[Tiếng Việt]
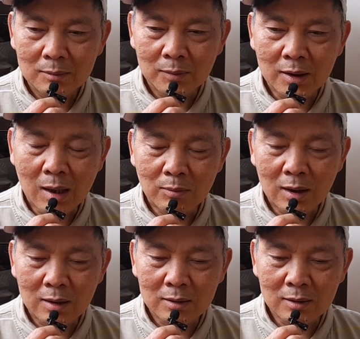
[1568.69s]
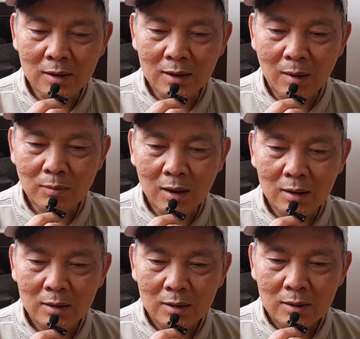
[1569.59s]
bị đông mà người Việt đông
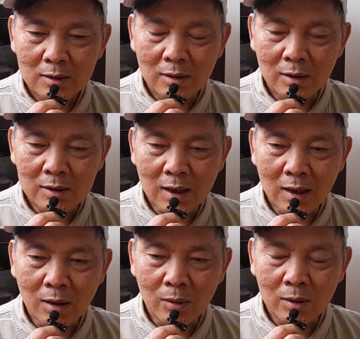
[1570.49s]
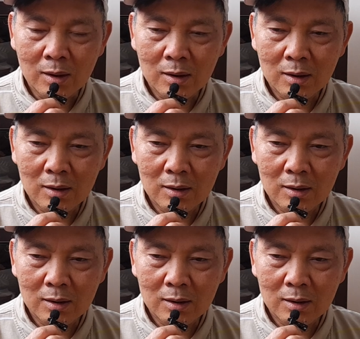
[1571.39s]
mà rồi xã hội